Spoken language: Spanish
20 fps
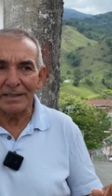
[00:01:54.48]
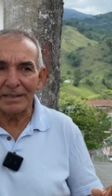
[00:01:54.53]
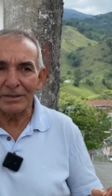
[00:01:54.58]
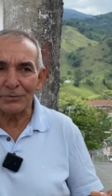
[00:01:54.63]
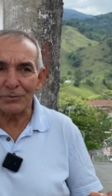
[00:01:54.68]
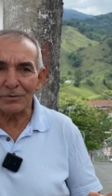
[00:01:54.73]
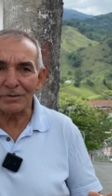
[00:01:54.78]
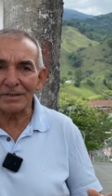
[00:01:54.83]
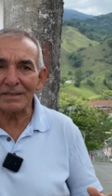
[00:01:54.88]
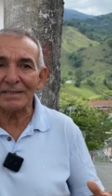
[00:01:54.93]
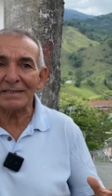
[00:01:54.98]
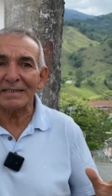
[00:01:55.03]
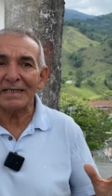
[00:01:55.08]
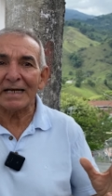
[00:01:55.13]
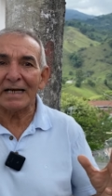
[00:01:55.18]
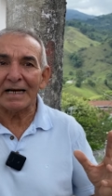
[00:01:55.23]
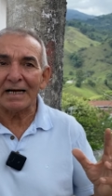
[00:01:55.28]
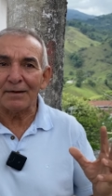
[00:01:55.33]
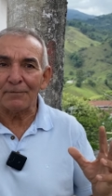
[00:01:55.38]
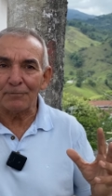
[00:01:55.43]
Entonces,
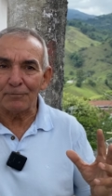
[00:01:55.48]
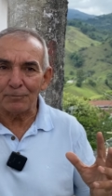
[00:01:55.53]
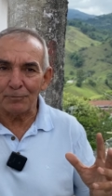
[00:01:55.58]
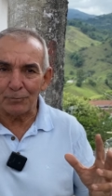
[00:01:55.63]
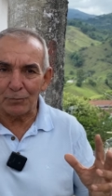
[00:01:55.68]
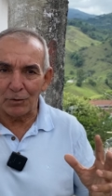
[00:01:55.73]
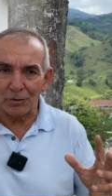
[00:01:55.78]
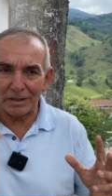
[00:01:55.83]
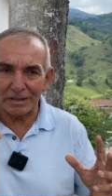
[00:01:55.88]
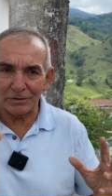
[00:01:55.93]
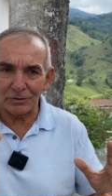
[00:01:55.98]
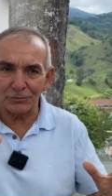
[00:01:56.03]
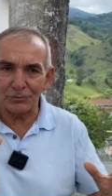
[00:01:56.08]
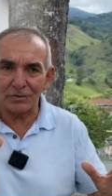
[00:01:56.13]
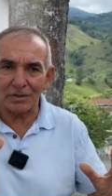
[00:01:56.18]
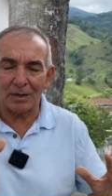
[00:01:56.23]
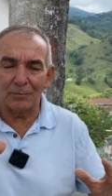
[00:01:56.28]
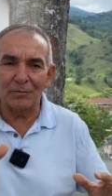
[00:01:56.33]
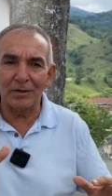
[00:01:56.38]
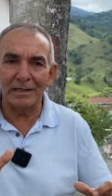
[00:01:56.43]
por eso
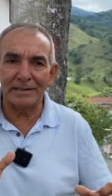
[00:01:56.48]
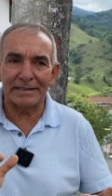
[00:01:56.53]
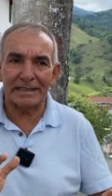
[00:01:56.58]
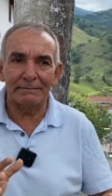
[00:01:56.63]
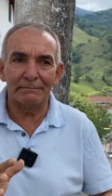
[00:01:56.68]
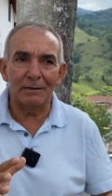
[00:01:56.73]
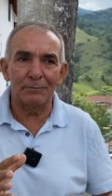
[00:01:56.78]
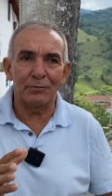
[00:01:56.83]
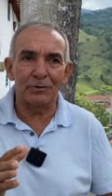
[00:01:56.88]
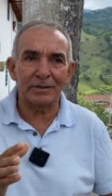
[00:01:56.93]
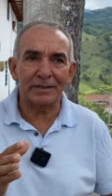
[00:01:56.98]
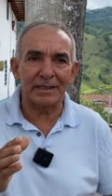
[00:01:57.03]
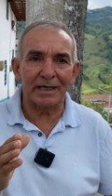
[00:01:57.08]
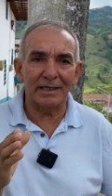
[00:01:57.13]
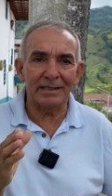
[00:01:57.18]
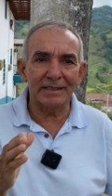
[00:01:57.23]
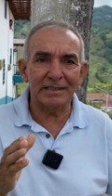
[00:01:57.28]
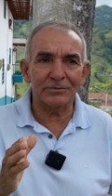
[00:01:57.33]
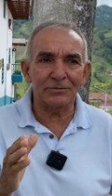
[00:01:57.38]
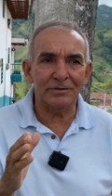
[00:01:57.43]
tocamos el tema, porque
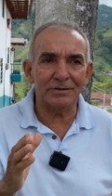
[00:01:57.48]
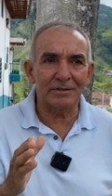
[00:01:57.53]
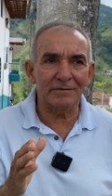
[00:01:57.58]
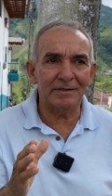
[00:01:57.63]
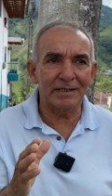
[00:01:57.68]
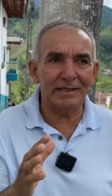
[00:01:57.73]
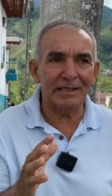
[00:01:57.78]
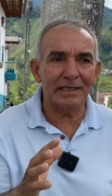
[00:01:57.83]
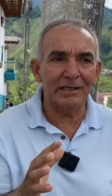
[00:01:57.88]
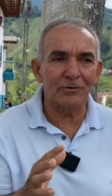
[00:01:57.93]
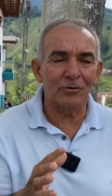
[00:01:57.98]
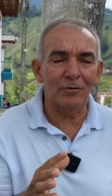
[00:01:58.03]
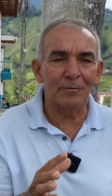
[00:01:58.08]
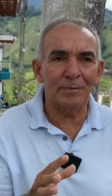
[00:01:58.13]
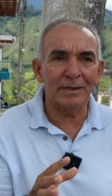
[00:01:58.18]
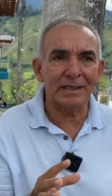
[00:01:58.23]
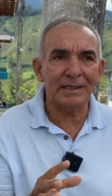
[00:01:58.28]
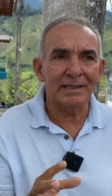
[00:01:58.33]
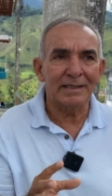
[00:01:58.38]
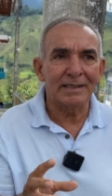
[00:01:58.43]
ahí es donde viene el
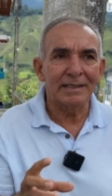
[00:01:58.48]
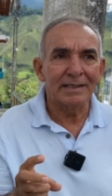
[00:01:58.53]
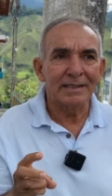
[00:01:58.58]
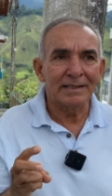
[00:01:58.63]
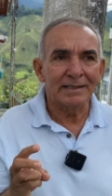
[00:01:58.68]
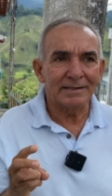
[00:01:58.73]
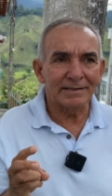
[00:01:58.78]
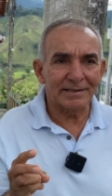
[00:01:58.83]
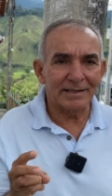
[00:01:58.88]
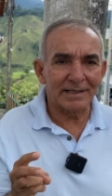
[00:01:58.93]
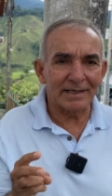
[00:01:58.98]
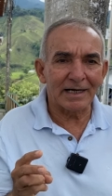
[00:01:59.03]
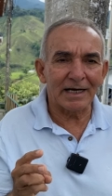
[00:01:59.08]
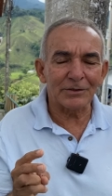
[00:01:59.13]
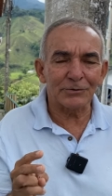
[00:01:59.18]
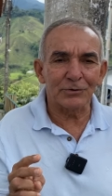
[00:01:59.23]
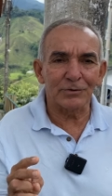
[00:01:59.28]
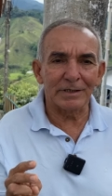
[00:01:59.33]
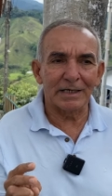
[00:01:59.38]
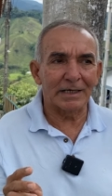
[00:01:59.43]
nombre de
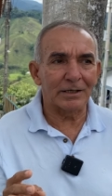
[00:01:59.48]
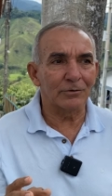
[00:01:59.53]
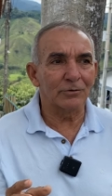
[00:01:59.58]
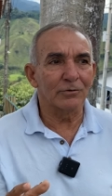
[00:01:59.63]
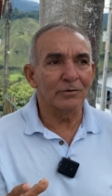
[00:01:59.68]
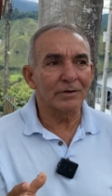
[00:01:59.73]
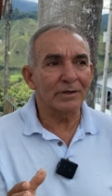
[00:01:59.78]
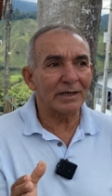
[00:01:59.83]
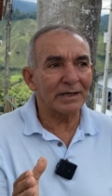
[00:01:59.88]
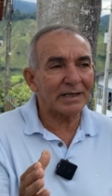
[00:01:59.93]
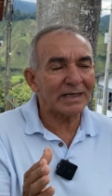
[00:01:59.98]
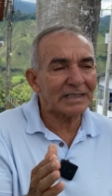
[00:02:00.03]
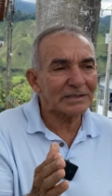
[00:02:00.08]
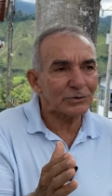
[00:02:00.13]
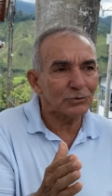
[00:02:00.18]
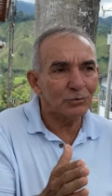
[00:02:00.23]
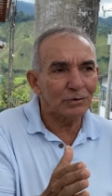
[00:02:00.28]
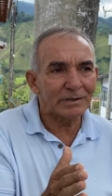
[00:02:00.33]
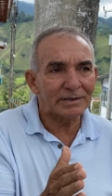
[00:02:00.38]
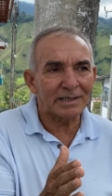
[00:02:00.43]
Gato Negro.
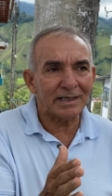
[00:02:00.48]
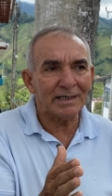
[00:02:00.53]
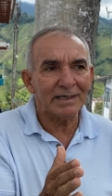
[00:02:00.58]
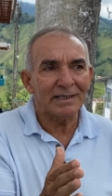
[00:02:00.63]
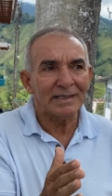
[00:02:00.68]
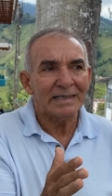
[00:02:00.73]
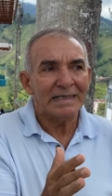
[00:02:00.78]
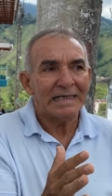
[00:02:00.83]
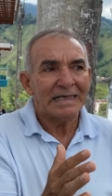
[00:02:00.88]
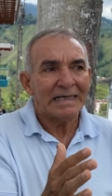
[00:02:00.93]
Resulta